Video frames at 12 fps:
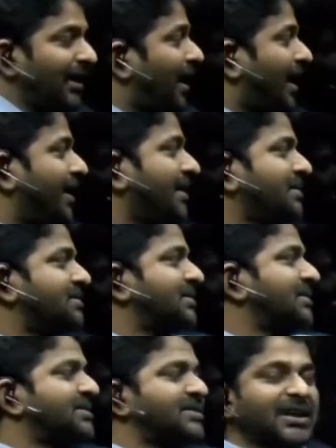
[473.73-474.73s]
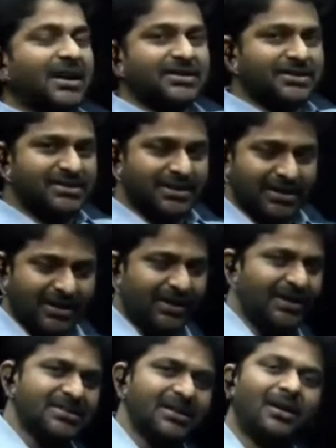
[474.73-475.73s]
అంటే హైయెస్ట్ నుంచి స్టార్ట్ చేసి
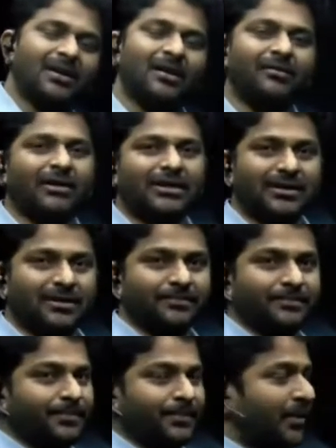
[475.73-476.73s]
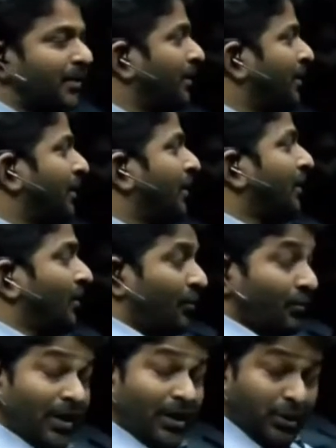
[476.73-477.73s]
డిక్రీజింగ్ ఆర్డర్లోకి వెళ్తున్నాం
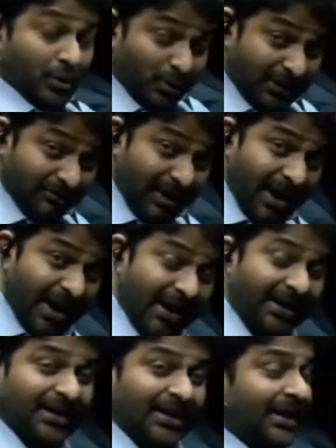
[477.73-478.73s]
వెన్ యూ డివైడ్